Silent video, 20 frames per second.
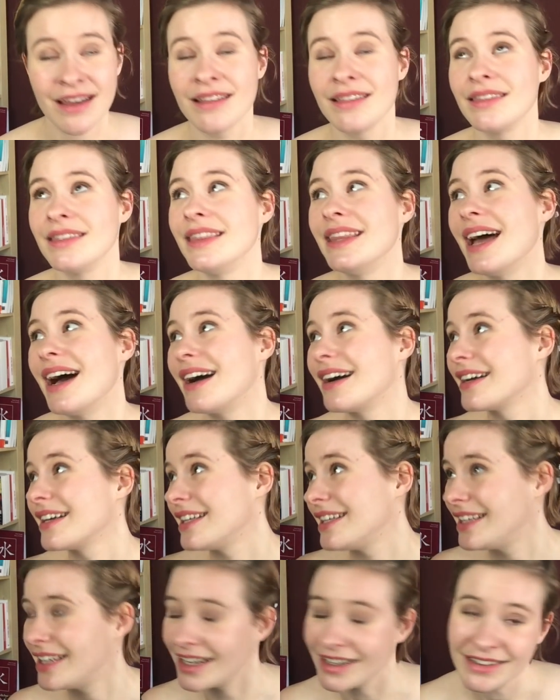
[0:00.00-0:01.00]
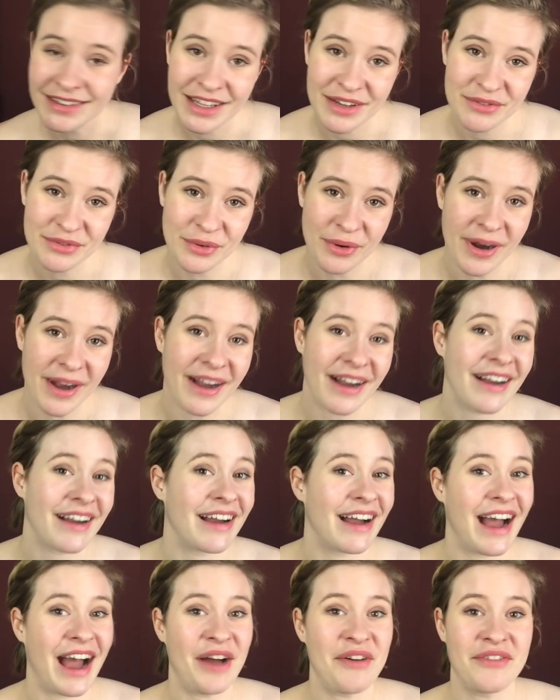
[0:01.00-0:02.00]
n'a rien à
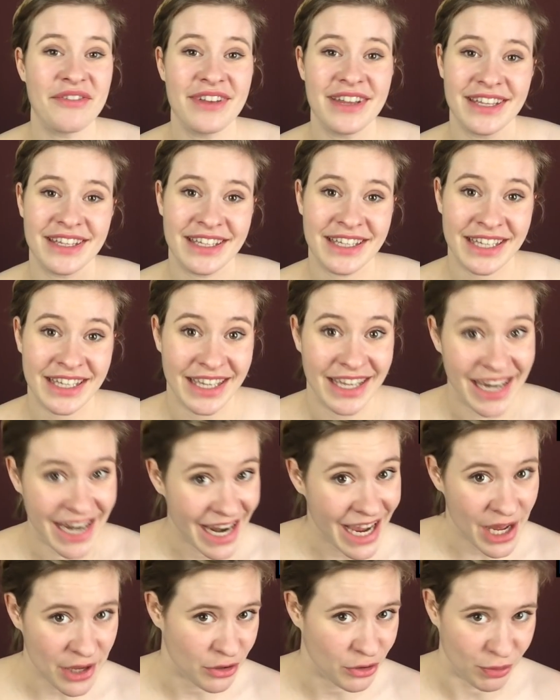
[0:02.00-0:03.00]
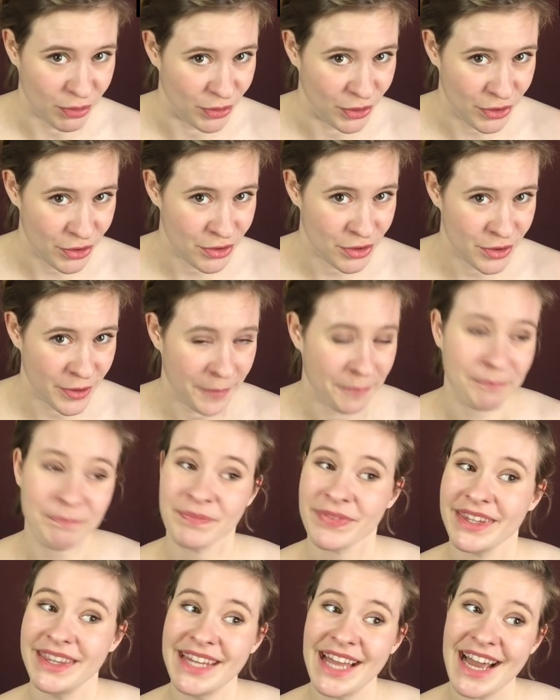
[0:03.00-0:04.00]
voir avec Erasmus,
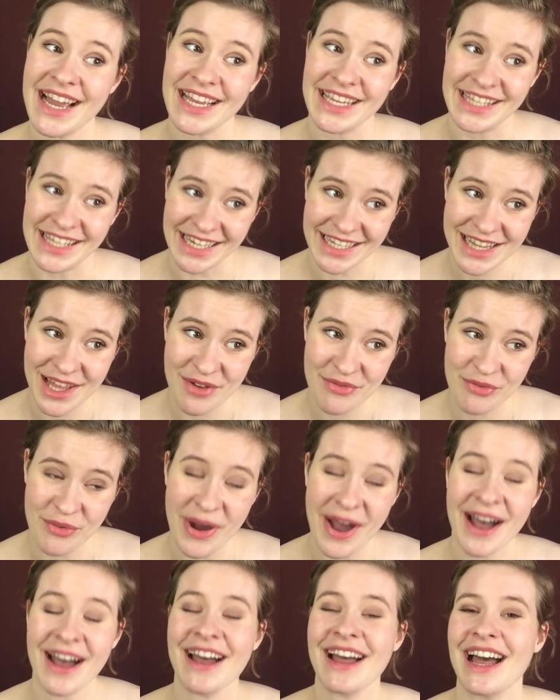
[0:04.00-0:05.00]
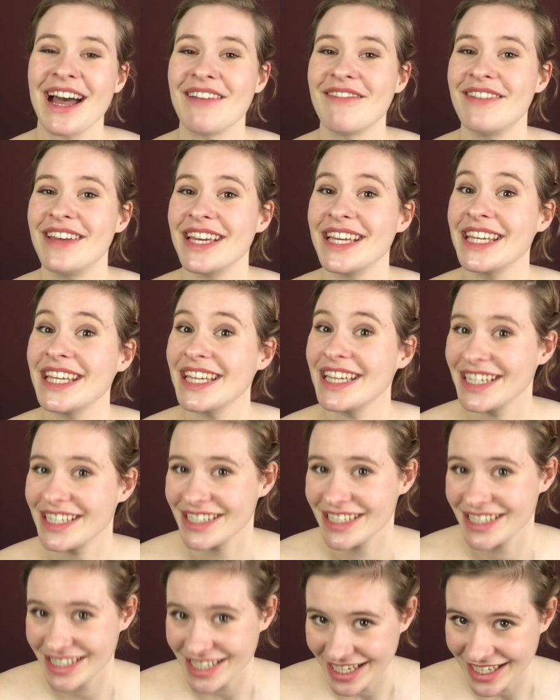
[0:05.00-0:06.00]
n'a rien à voir avec
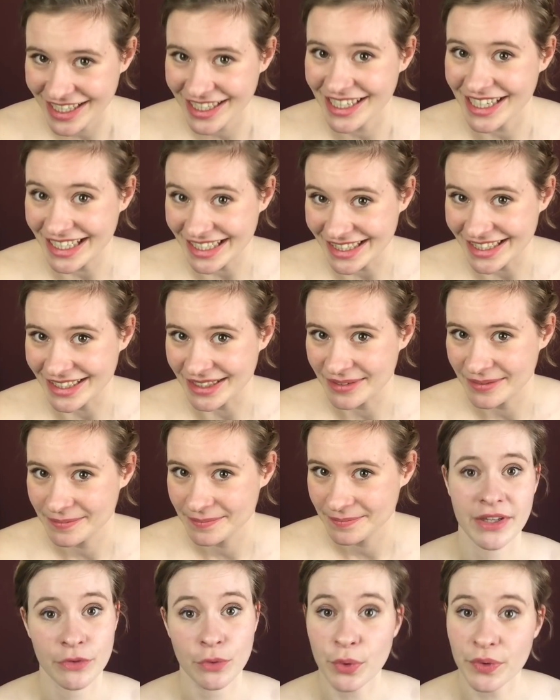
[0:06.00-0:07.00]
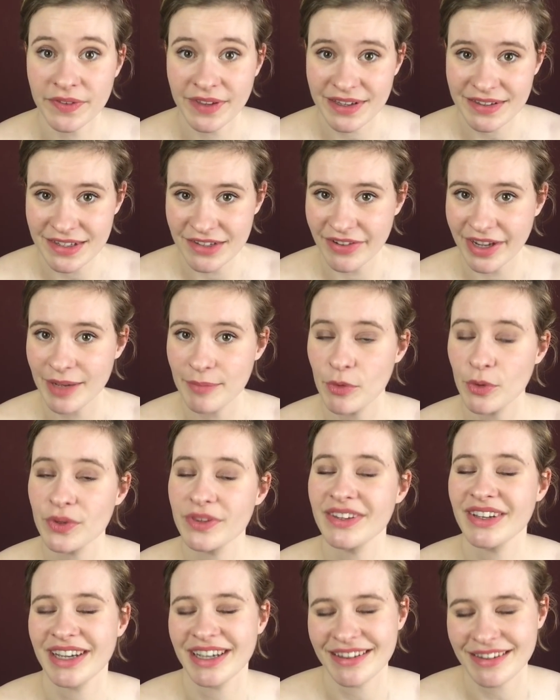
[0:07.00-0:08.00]
Schengen. Donc ça, c'est vraiment
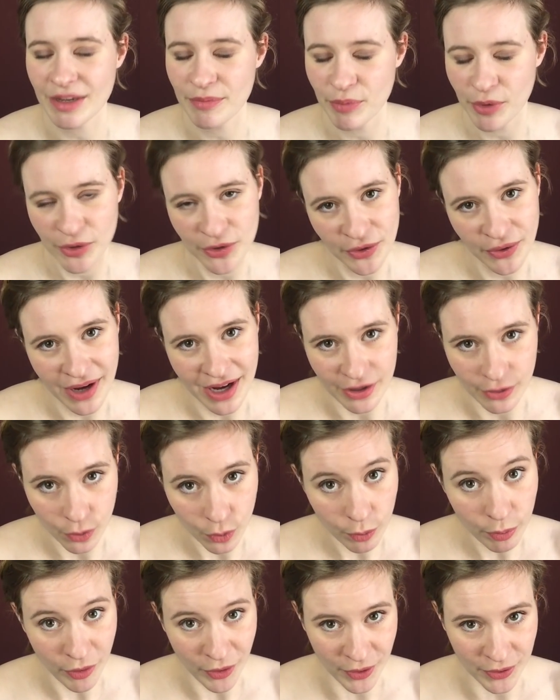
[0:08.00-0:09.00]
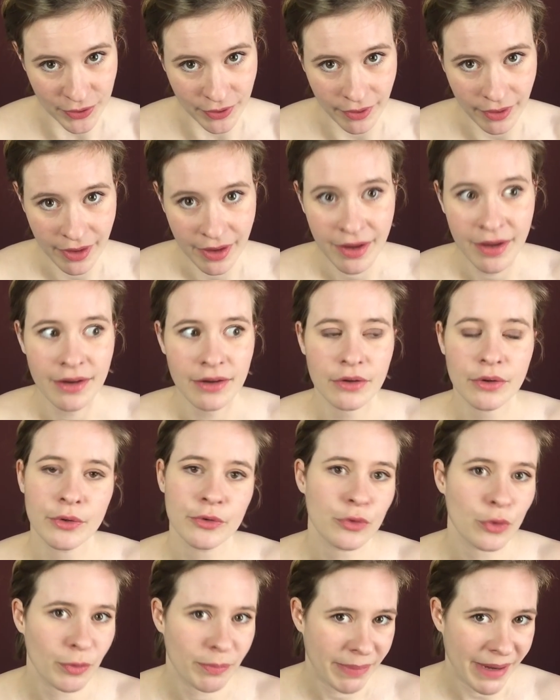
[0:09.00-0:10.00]
très important à comprendre.
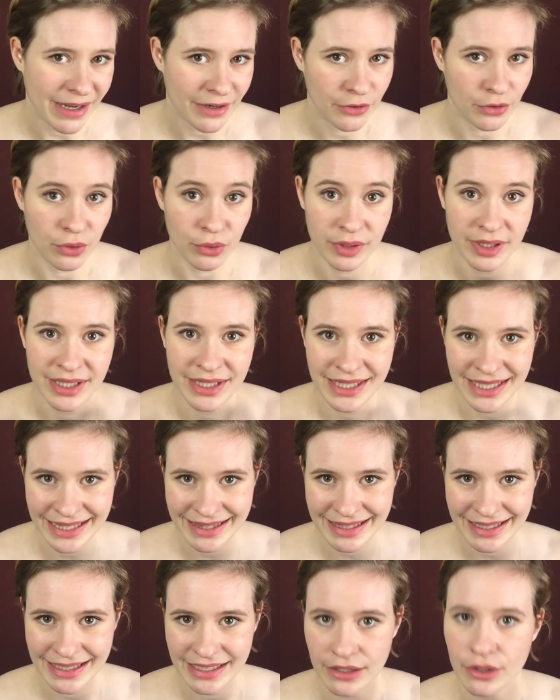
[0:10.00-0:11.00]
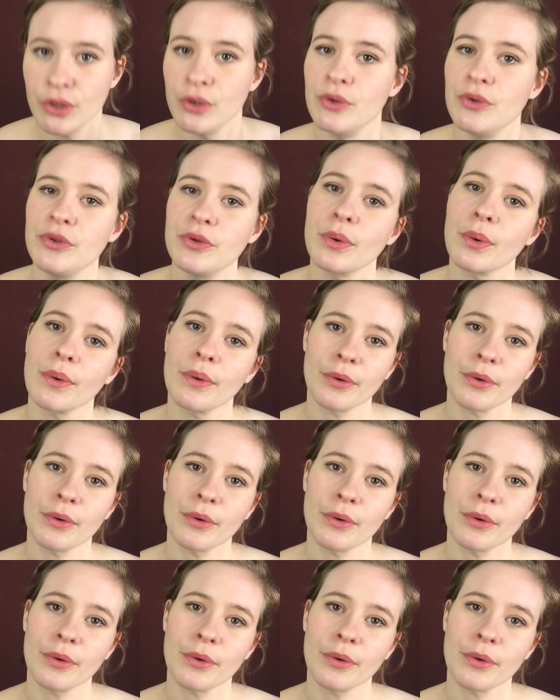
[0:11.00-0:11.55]
Quand on parle de quitter l'Union